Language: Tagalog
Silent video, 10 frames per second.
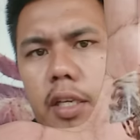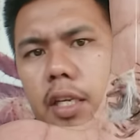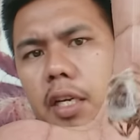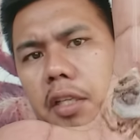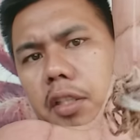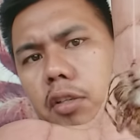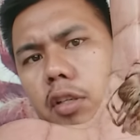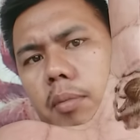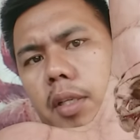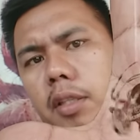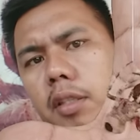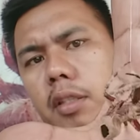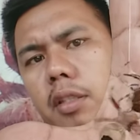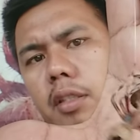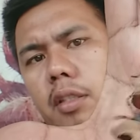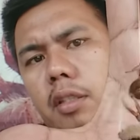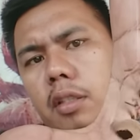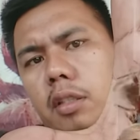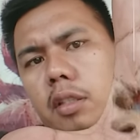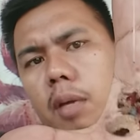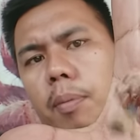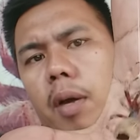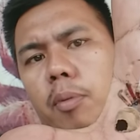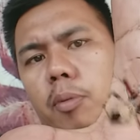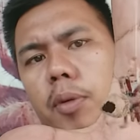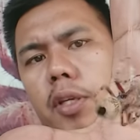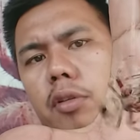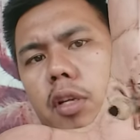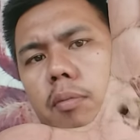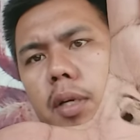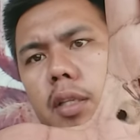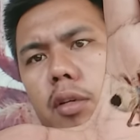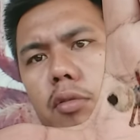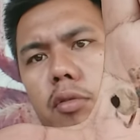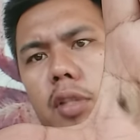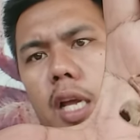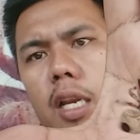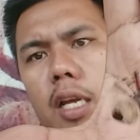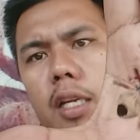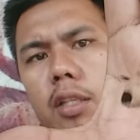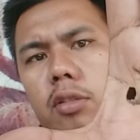Ayan, nakita nyo naman. Napaka-professional maglaro ng tala